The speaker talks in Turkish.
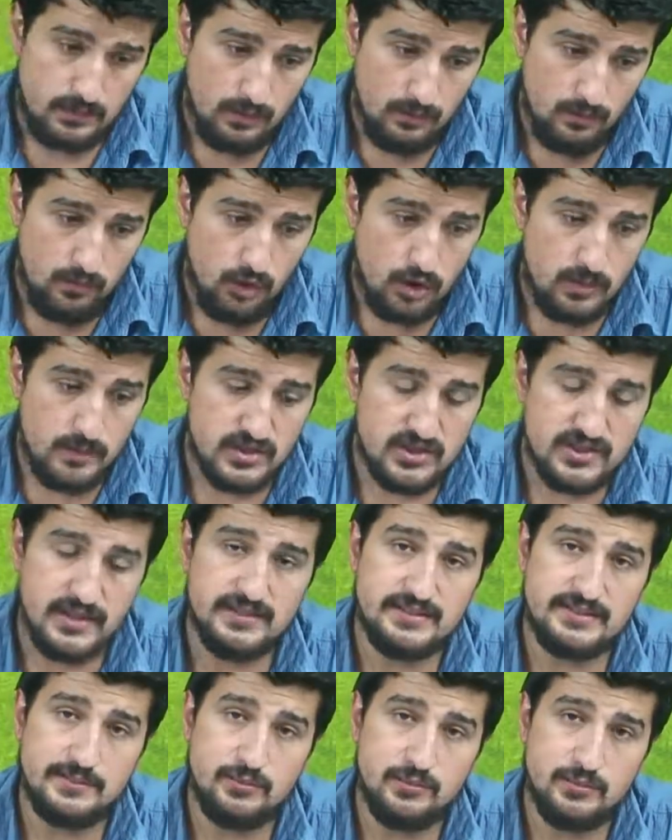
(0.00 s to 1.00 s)
forma
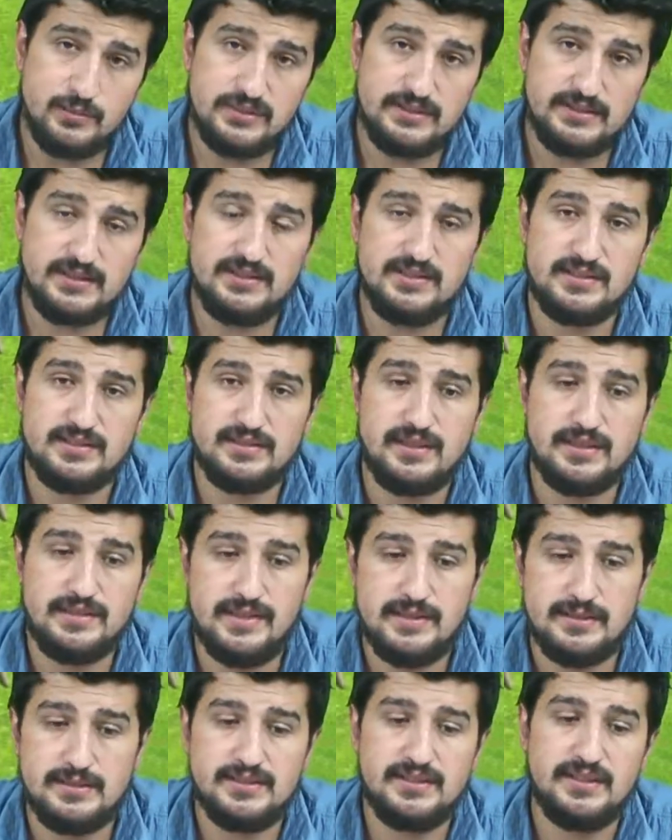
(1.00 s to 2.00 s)
şansı bulunması açısından
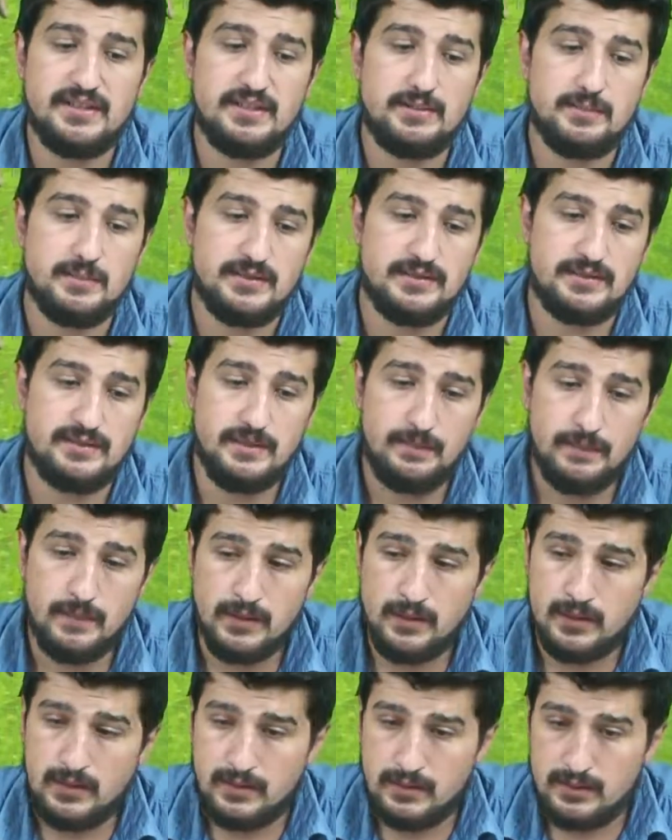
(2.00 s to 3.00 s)
Eskişehir'e gitmesi
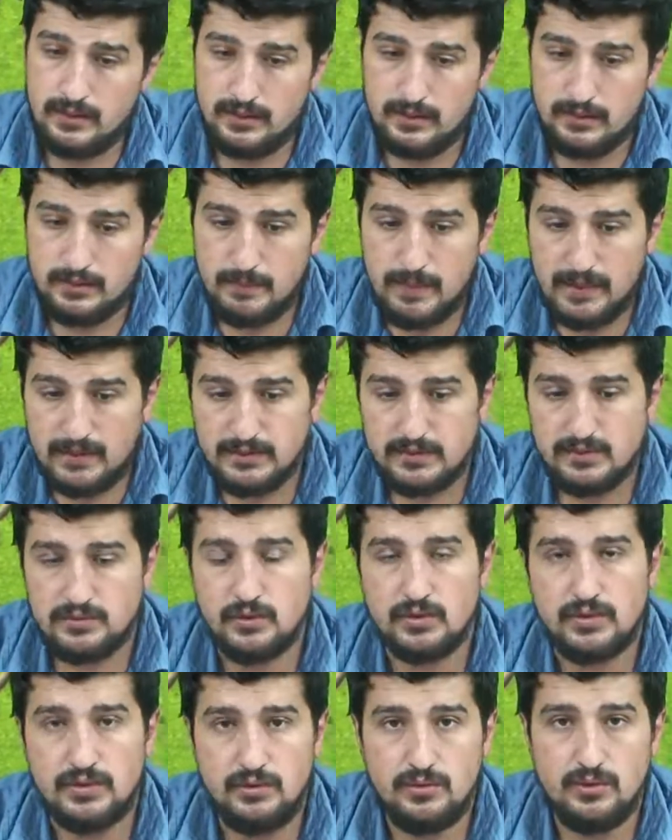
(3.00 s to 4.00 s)
e, bence
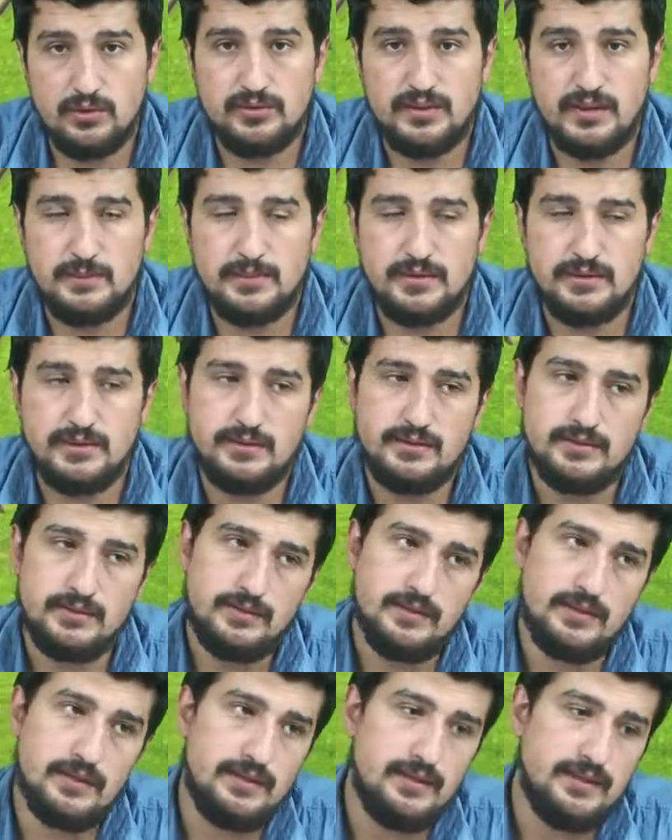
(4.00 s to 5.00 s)
çok iyi oldu. Yani hani,
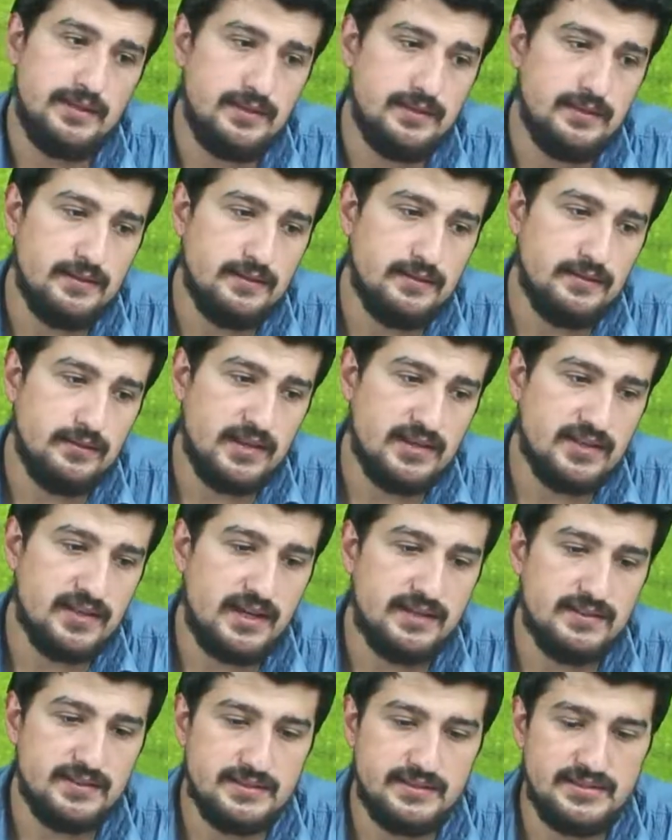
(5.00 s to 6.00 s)
e,
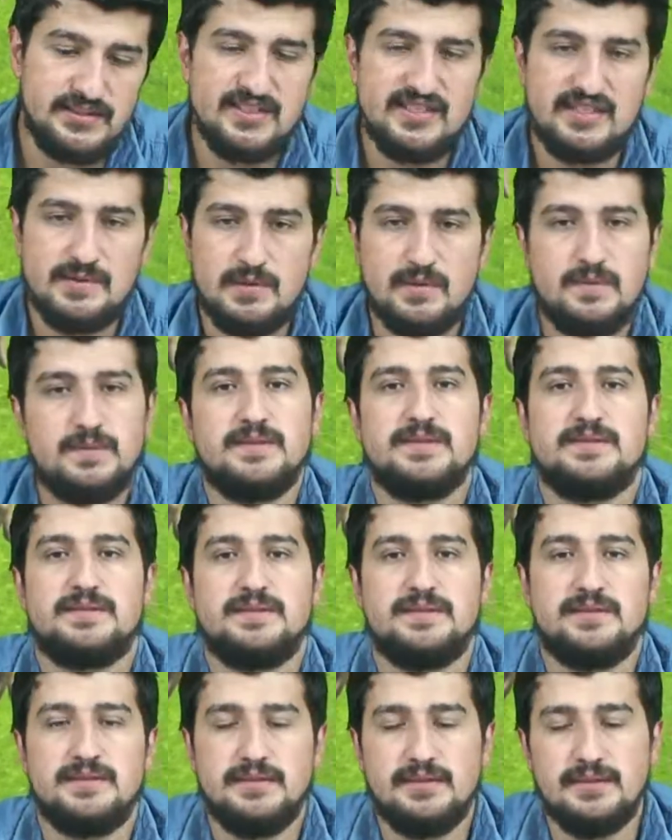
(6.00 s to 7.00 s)
Necati Ateş'i izleme
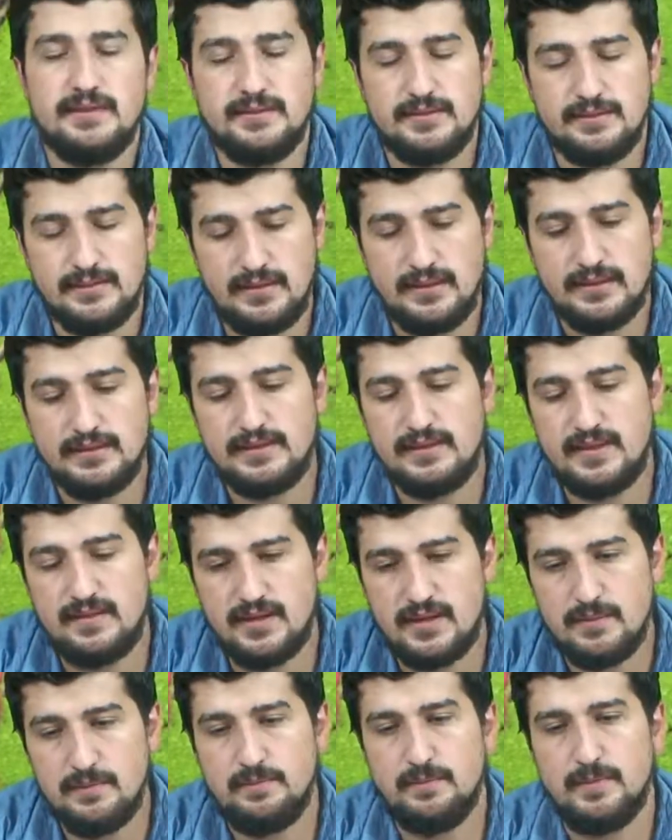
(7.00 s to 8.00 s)
fırsatına
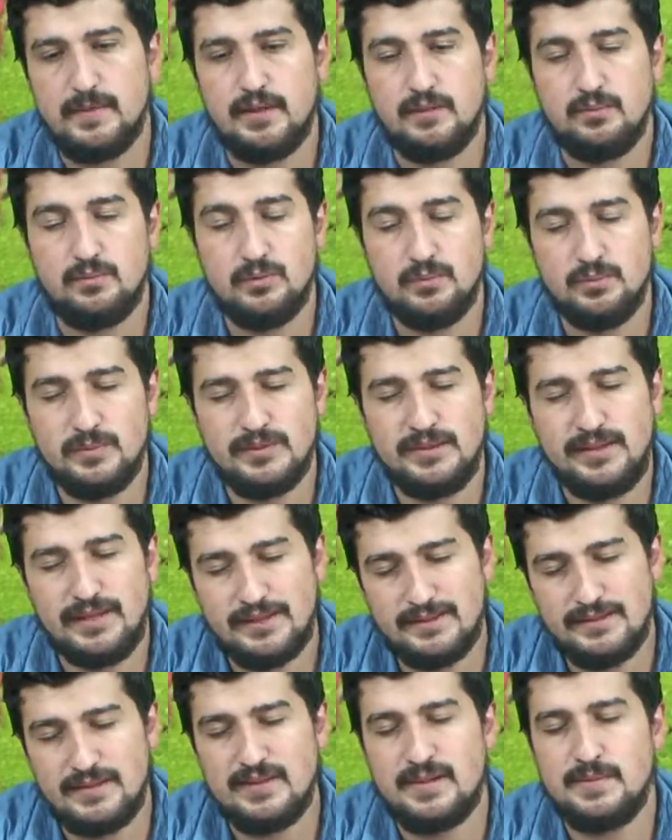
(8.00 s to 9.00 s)
devam e,
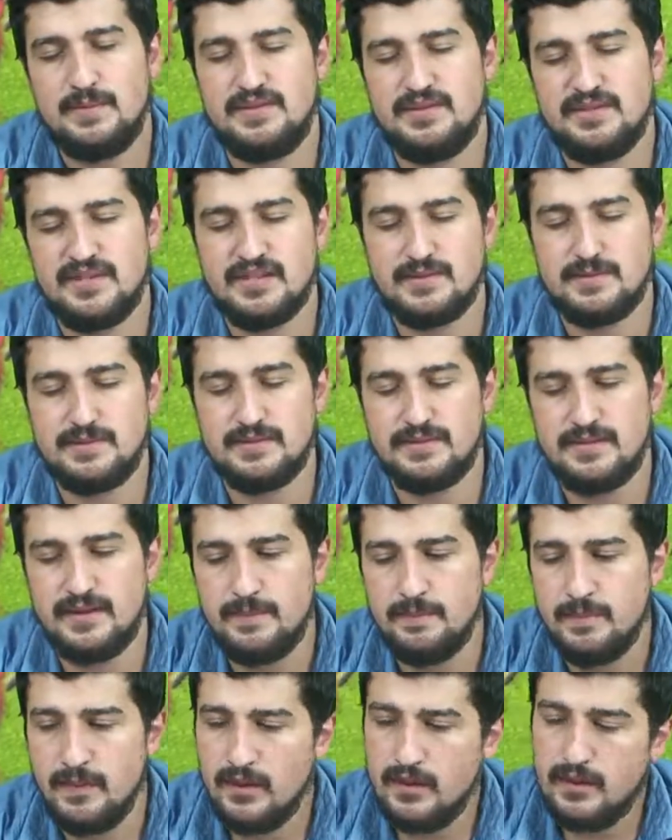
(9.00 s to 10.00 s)
bulmaya devam edeceğiz biz
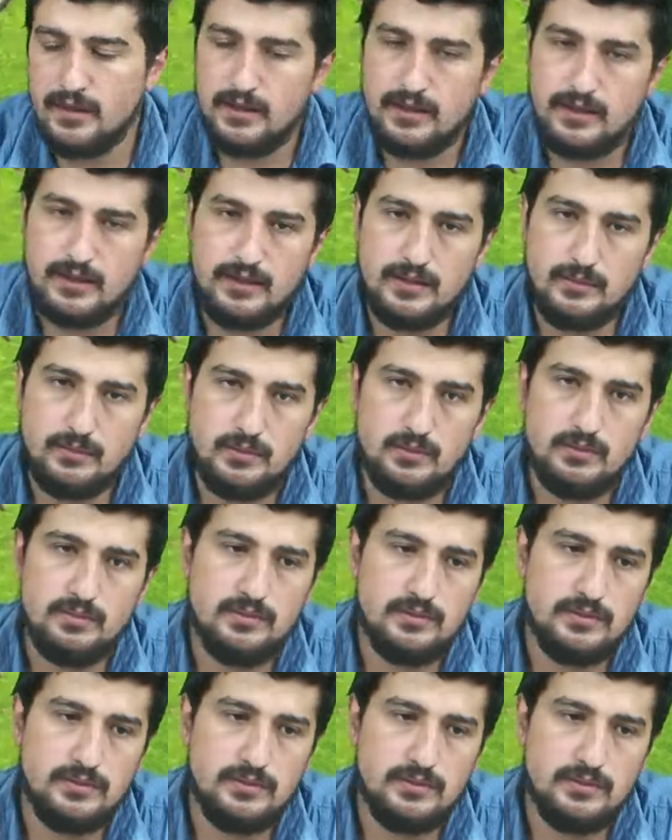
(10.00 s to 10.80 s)
de. E, bu